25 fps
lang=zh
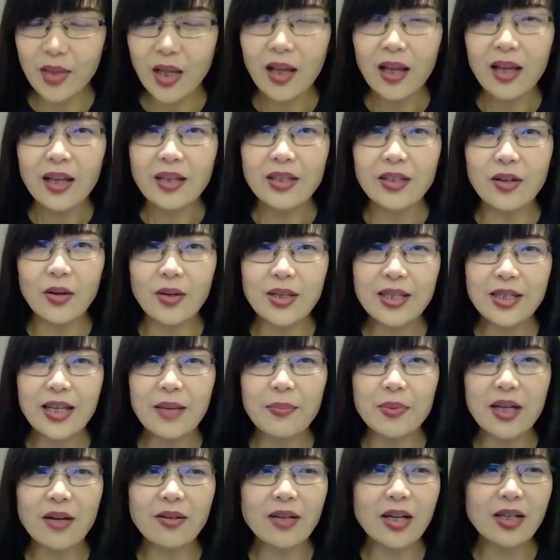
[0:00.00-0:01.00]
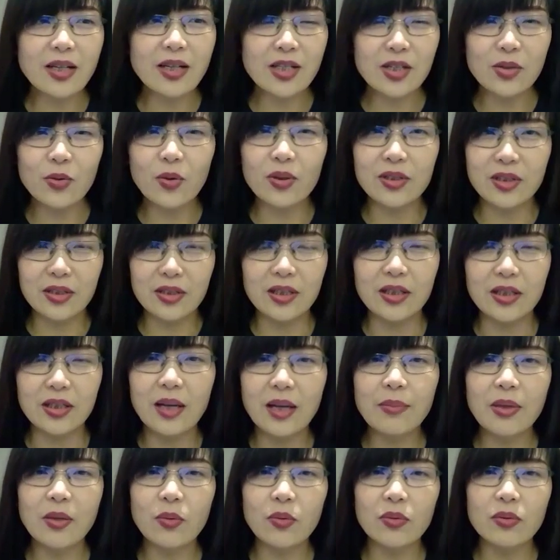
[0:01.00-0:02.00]
有一些比较认识我的人，他
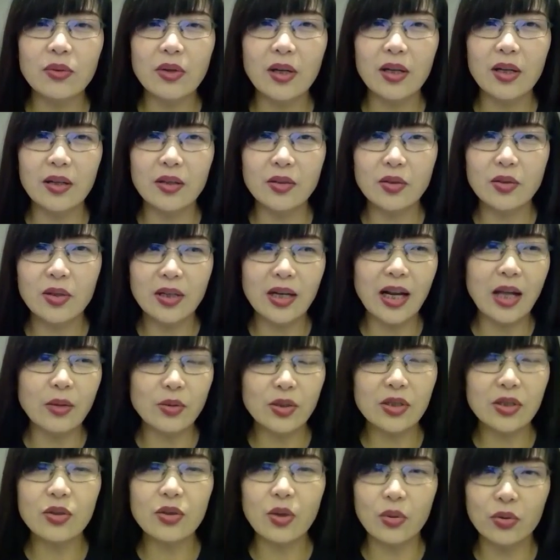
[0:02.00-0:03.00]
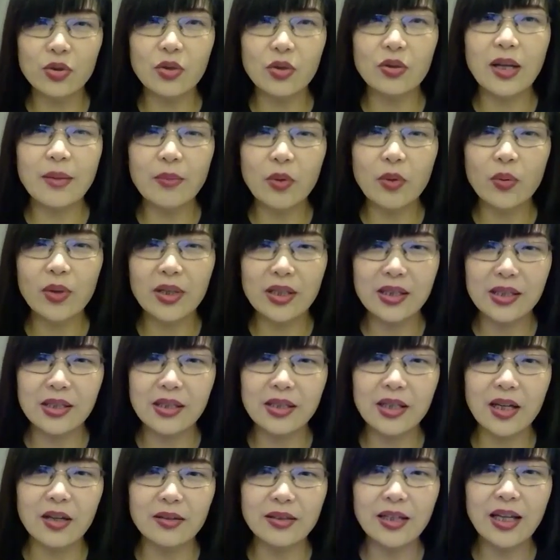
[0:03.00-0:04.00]
们呃的老师、同修他们会知
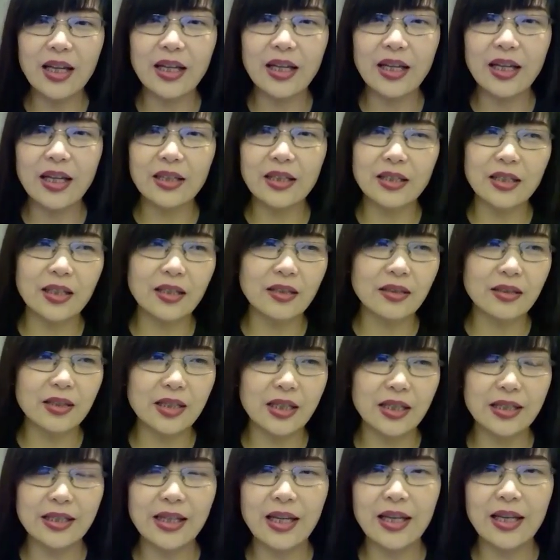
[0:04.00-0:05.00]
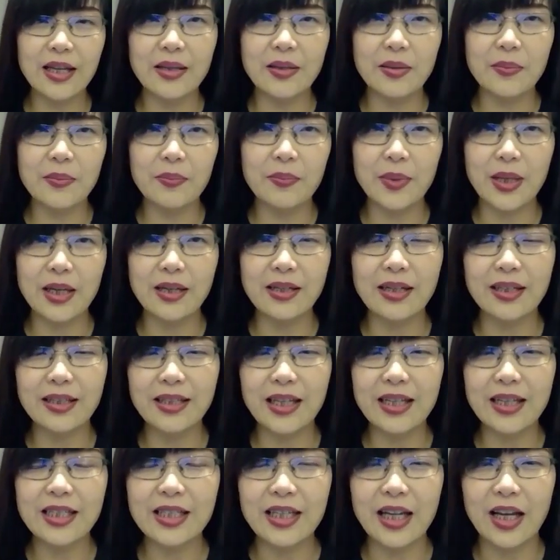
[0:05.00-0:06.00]
道。那可能其在别人
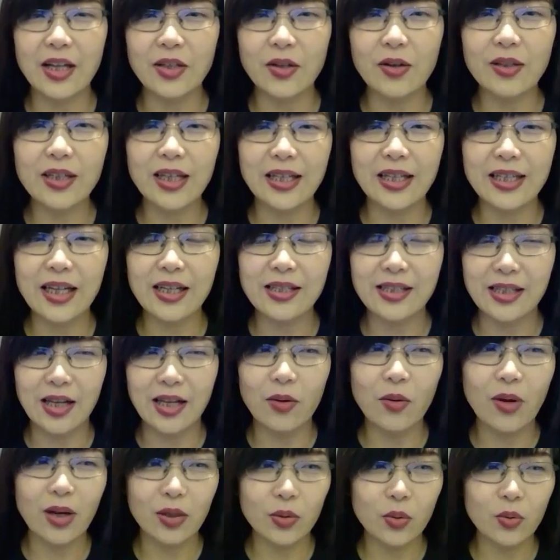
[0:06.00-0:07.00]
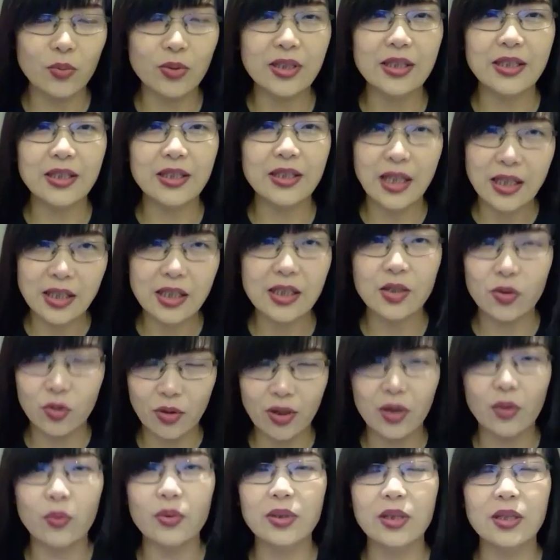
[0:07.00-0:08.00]
听起来有点像神话故事，但是对
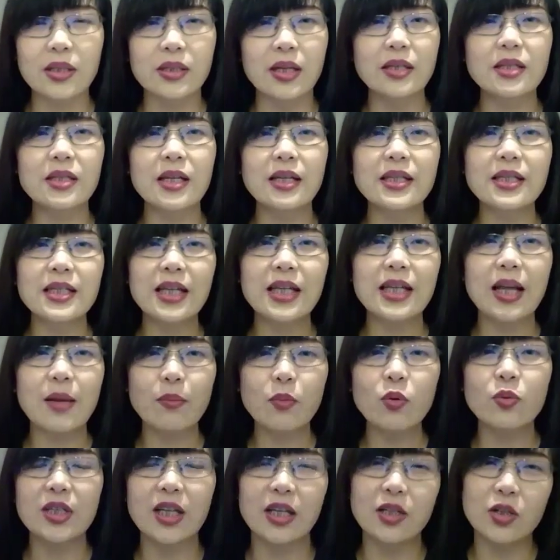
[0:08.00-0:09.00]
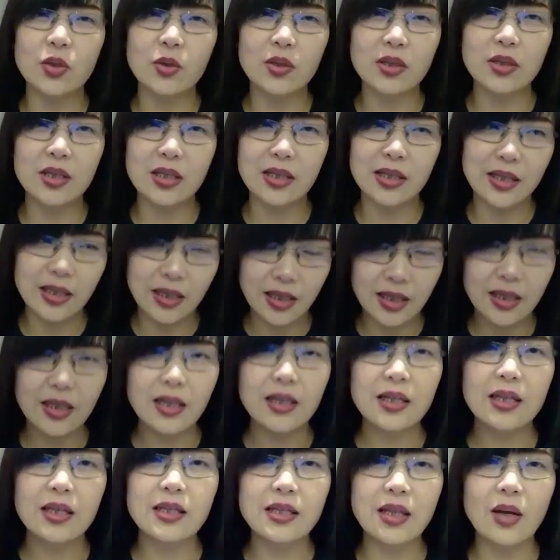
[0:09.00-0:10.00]
我的人生现在目前就是
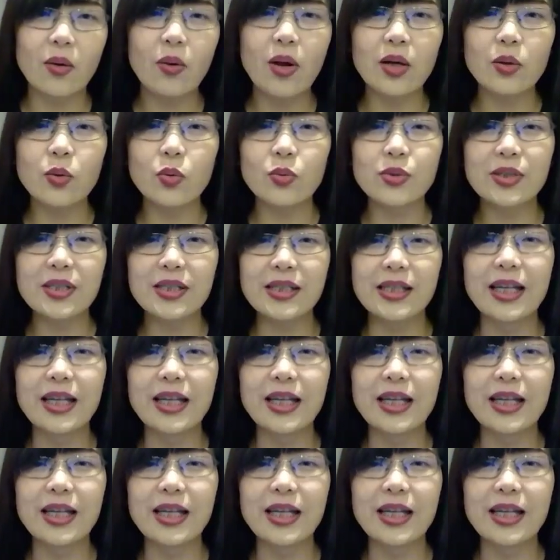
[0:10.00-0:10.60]
神话故事。